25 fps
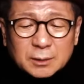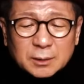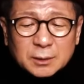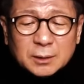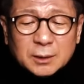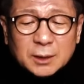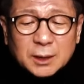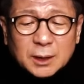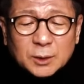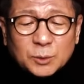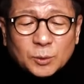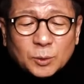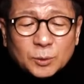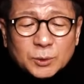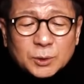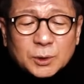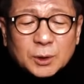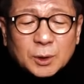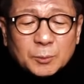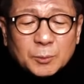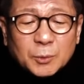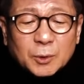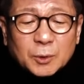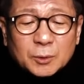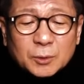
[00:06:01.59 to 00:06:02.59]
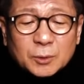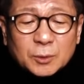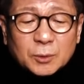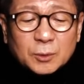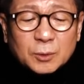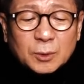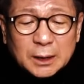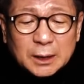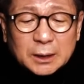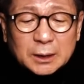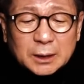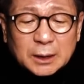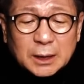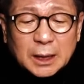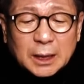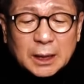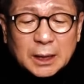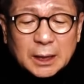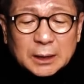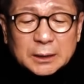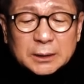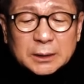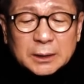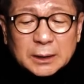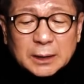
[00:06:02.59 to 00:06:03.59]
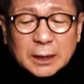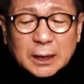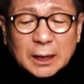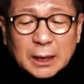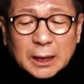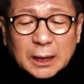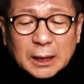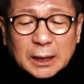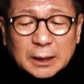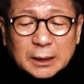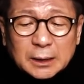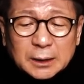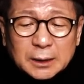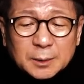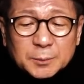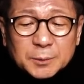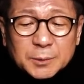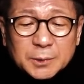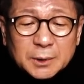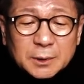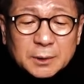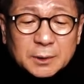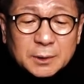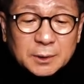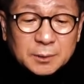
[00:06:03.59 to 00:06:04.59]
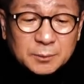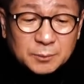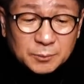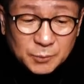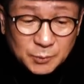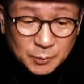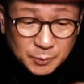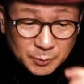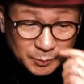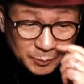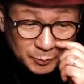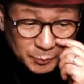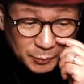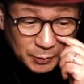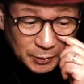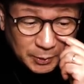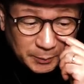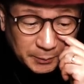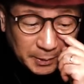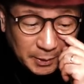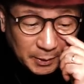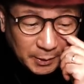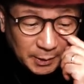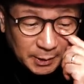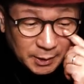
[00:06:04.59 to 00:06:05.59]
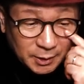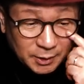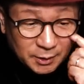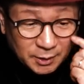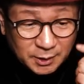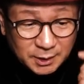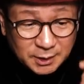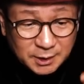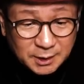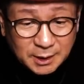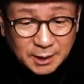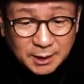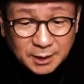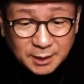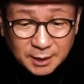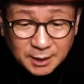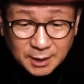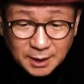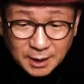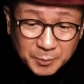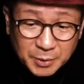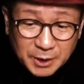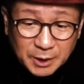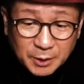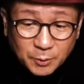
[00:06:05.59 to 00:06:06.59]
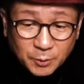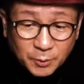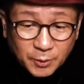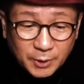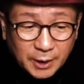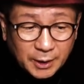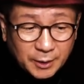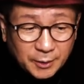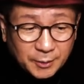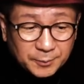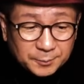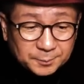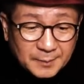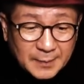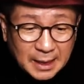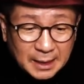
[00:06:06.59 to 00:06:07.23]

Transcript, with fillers: 그런데 돈 처먹고 이렇게 하니까 그러면서 끝 무렵에 환경 기자가 이렇게 비꼬네요.